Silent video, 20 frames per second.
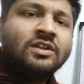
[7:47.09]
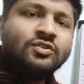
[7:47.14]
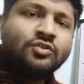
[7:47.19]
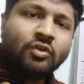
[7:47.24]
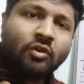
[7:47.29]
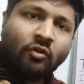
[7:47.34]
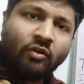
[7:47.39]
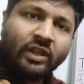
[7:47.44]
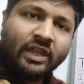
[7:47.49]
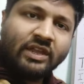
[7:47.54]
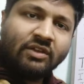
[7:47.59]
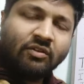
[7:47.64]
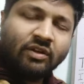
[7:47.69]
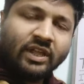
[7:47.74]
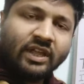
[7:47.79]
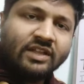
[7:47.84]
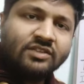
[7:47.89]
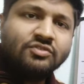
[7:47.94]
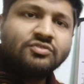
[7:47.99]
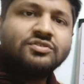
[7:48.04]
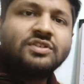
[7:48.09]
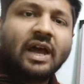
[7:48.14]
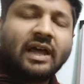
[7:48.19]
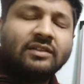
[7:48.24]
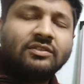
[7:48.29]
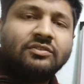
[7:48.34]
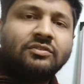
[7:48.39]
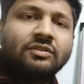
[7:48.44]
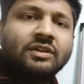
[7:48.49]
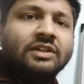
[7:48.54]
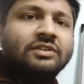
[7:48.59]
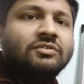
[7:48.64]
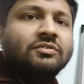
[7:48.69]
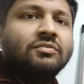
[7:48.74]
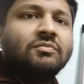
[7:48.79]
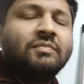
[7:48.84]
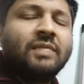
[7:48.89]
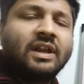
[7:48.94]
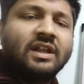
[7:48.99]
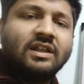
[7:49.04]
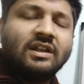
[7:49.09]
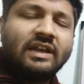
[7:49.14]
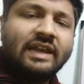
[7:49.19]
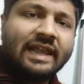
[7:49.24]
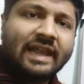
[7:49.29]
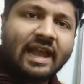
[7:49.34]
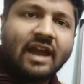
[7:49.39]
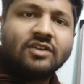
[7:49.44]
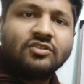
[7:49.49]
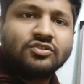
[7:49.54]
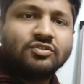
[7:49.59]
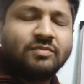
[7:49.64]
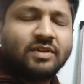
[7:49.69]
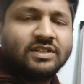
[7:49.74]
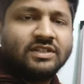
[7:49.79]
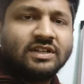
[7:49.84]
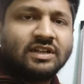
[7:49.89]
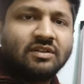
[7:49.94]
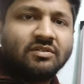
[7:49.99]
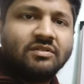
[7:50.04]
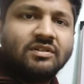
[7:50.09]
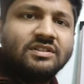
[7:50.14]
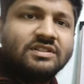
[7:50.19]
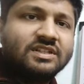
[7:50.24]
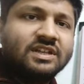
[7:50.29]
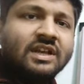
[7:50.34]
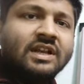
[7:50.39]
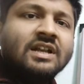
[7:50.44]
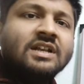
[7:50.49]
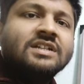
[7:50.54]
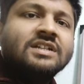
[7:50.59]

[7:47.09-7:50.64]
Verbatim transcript: যেটা অনেকেই অনেক কিছু জানতো কিন্তু মানে লেখার সময় যেটা হয়েছে